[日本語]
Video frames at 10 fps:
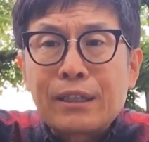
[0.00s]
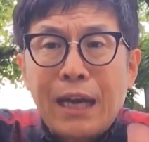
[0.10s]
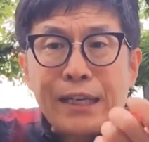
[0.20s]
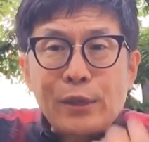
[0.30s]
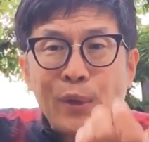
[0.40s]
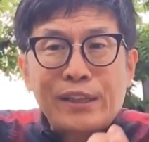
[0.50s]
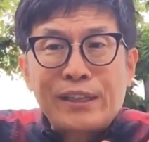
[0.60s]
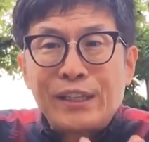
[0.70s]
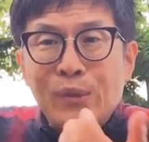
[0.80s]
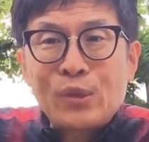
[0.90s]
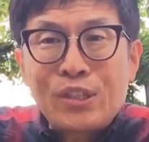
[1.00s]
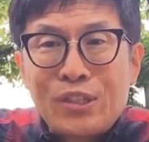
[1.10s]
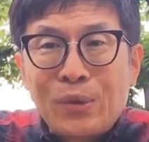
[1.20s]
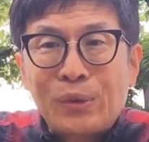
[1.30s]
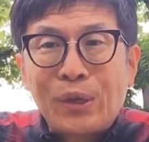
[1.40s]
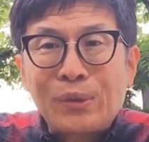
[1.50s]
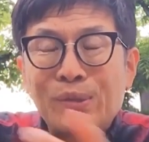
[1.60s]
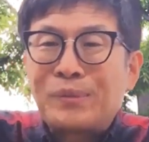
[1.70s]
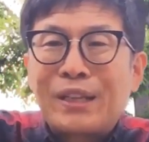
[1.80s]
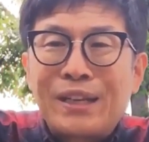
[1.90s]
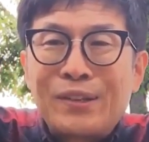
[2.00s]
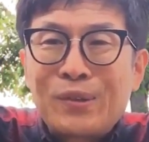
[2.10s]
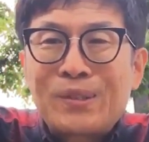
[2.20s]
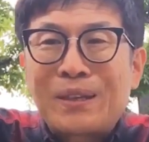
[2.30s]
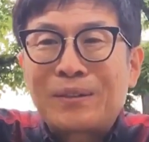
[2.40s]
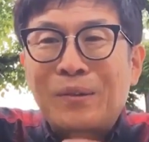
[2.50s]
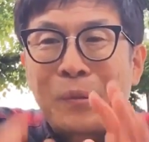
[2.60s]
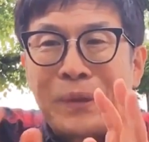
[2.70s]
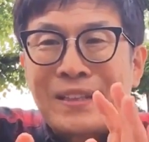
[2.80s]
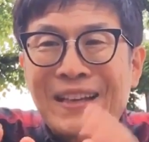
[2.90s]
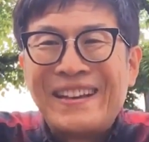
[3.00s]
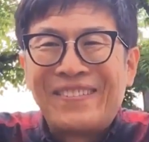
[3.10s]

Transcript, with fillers: 狩りをやってイノシシを倒すみたいな、イノシシさんごめんなさい、